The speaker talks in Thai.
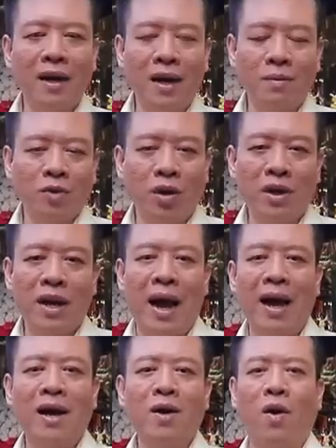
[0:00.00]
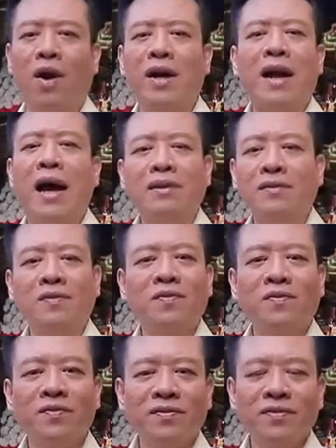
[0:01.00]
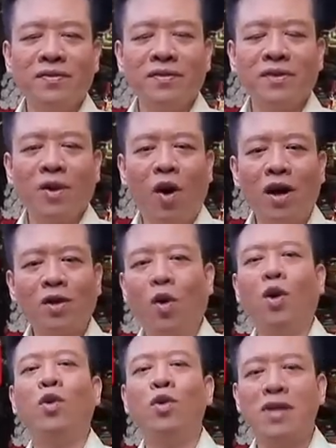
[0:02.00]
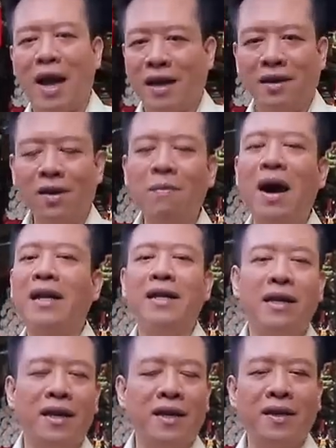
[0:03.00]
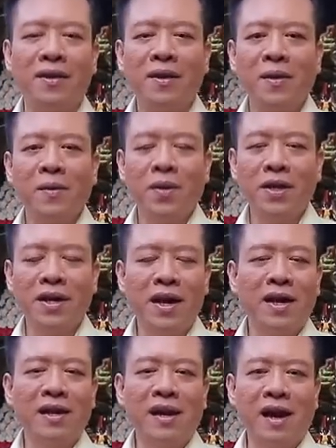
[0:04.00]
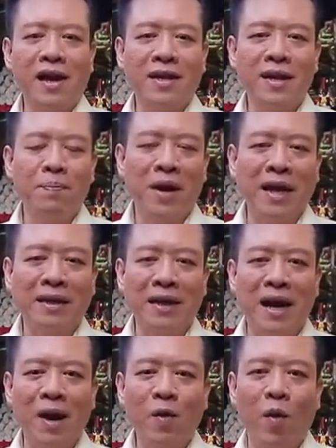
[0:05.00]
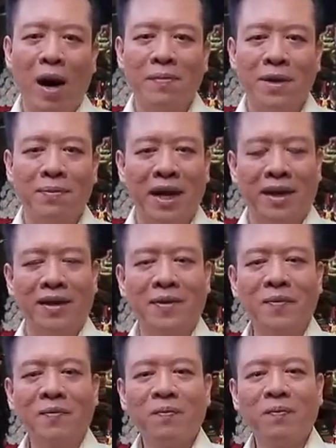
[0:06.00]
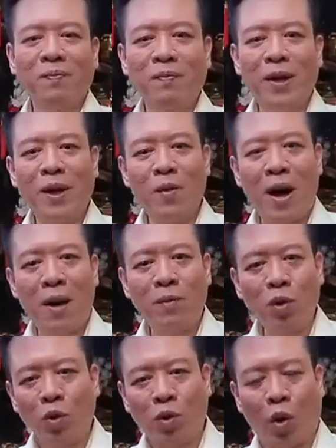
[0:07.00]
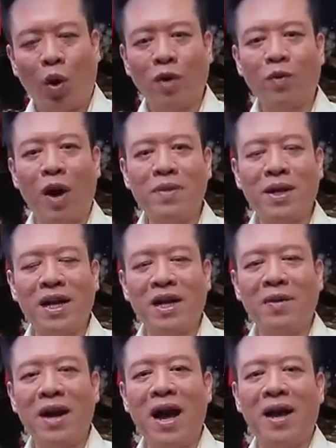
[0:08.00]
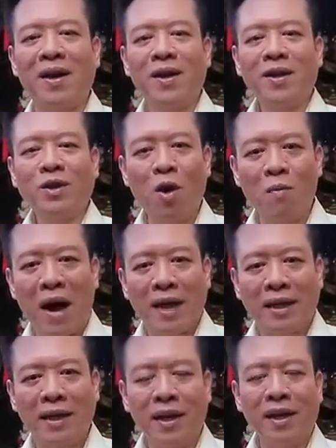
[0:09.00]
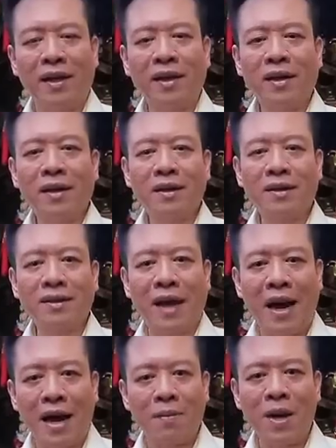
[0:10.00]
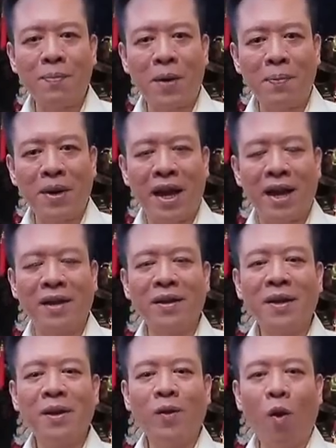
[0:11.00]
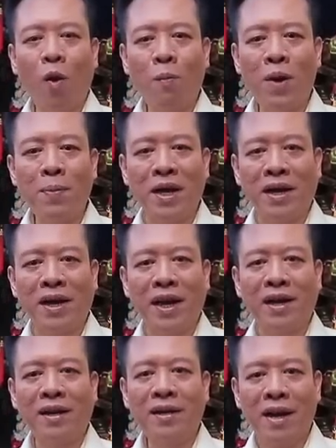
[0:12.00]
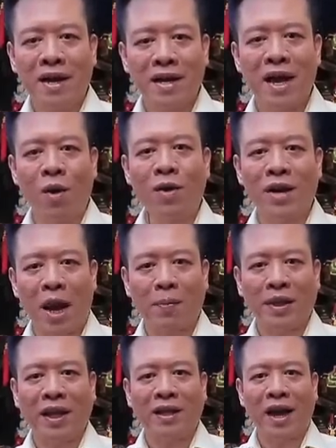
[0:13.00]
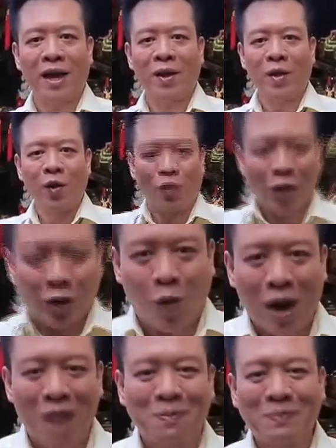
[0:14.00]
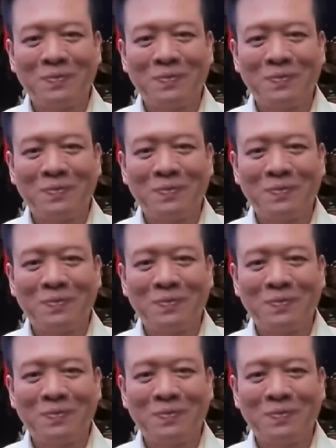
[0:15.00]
เริ่มต้นดังก่อนดัง ก่อนคนรู้จักก็มาที่นี่เพราะฉะนั้นใครที่ปรารถนาความสำเร็จ มีความรุ่งโรจน์ความเจริญก้าวหน้า ต้องมาที่นี่ศาลหลักเมืองพระประแดงองค์พระพิคเนตหนึ่งเดียวในประเทศไทยฟันธงเรา